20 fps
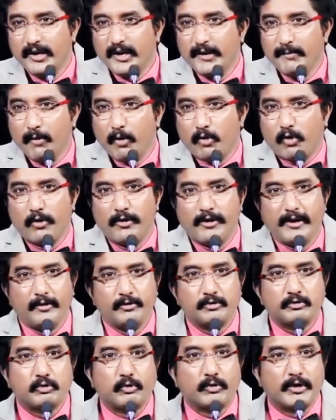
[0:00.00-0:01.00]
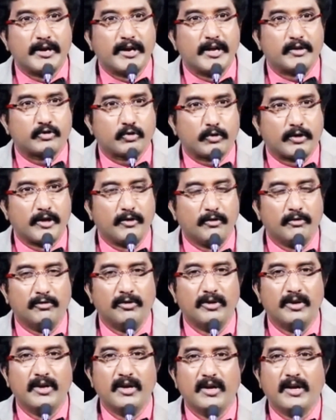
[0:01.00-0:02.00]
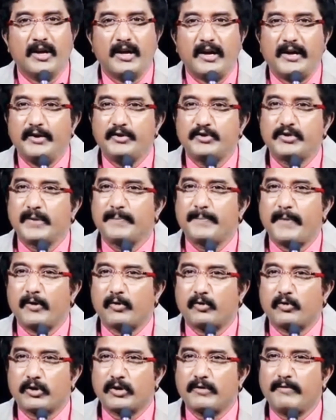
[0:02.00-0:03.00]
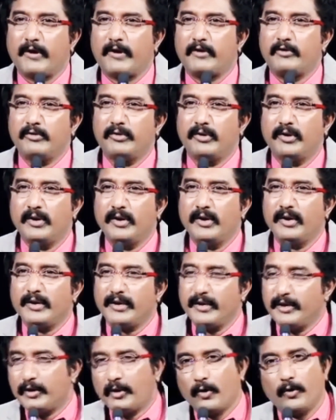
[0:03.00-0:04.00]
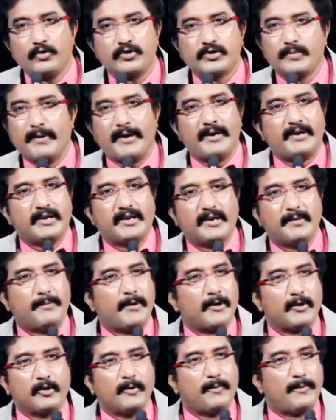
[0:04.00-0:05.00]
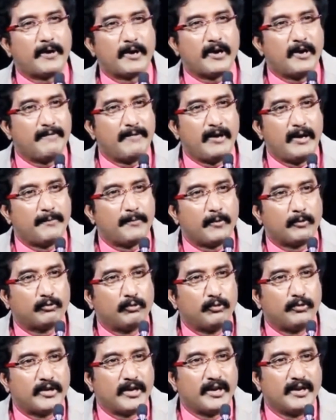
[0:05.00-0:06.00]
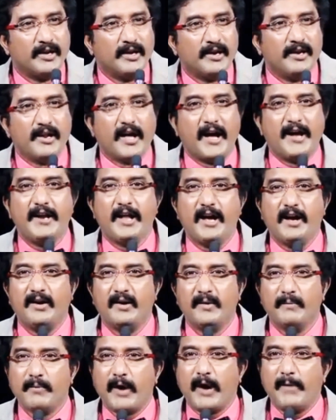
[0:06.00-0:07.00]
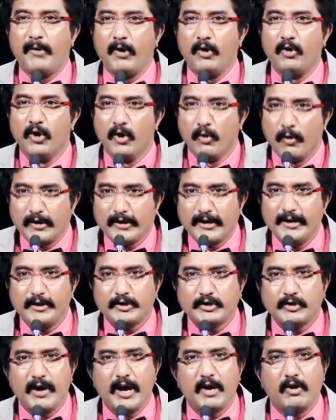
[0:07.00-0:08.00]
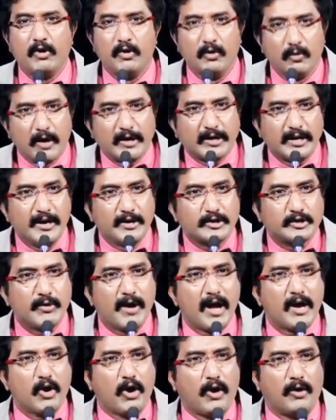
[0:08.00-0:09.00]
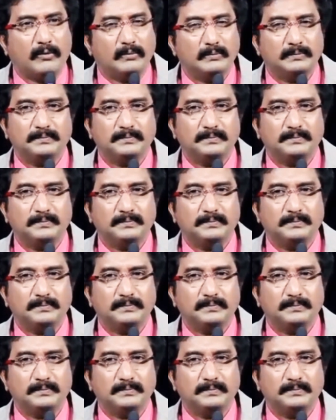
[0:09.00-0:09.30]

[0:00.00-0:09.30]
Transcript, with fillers: నీ ముఖం నేను చూడనే చూడను అని చెప్పి ఆ కుర్రవాడు ఇంట్లోంచి బయటికి పరుగు పరుగున వెళ్ళిపోతుంటే నాయనా బాబు ఒక నిమిషం ఆగు ఒక నిమిషం ఆగు